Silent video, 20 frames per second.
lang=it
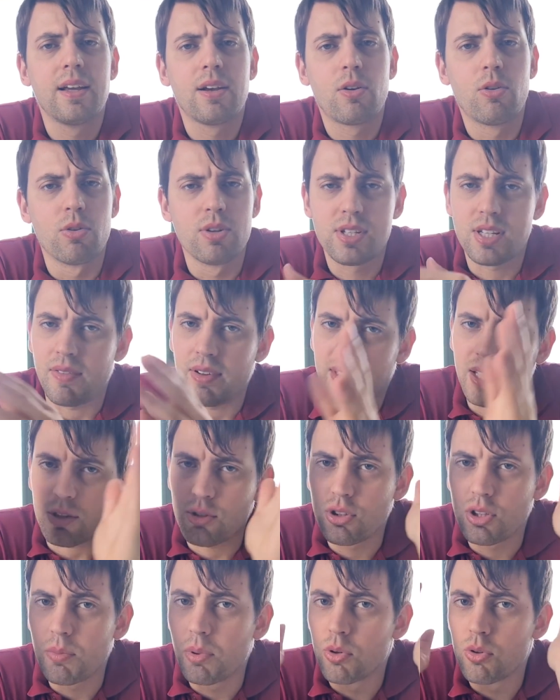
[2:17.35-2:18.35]
con il
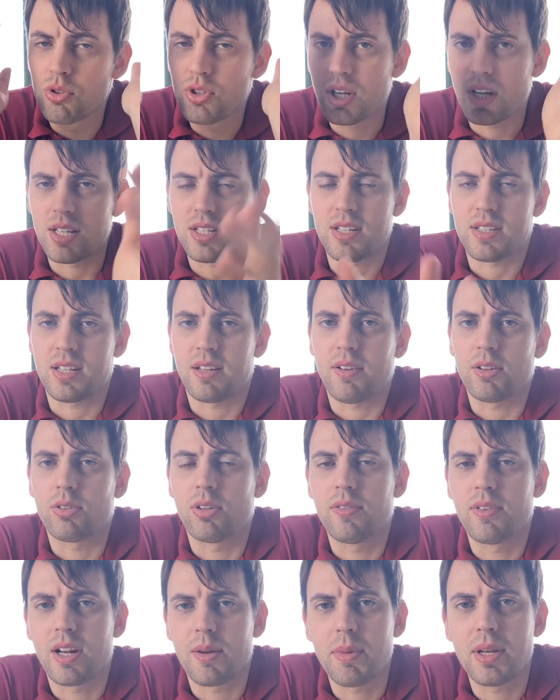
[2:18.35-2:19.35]
salvataggio di Bonucci che si è
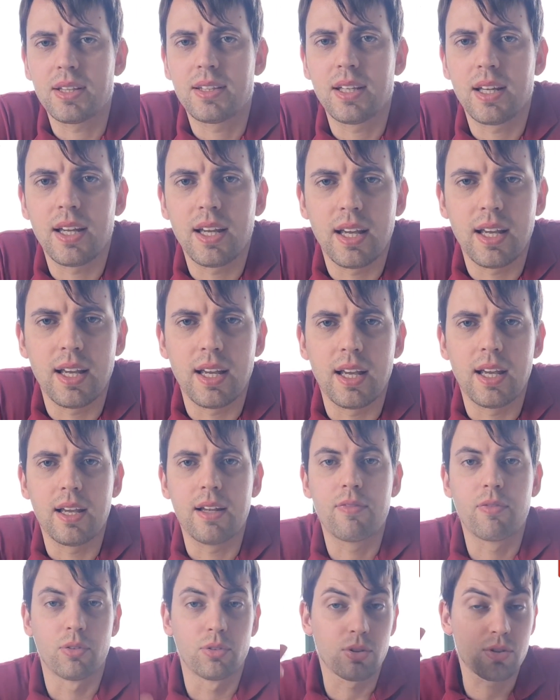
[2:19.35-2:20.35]
salvato veramente
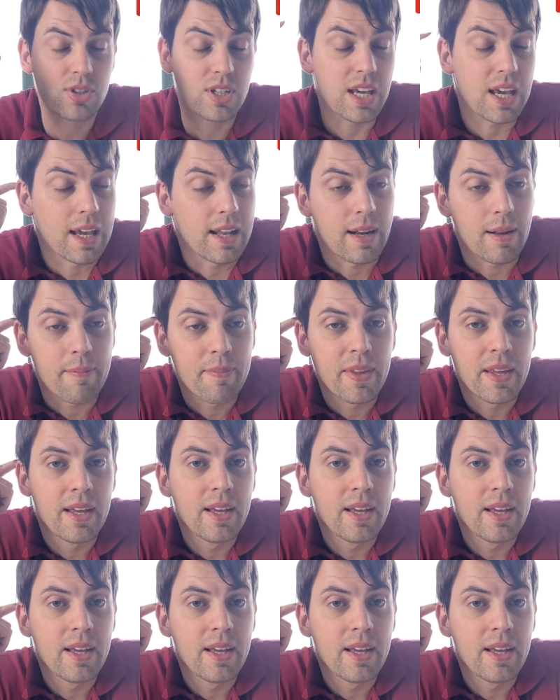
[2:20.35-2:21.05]
il fondo schiena.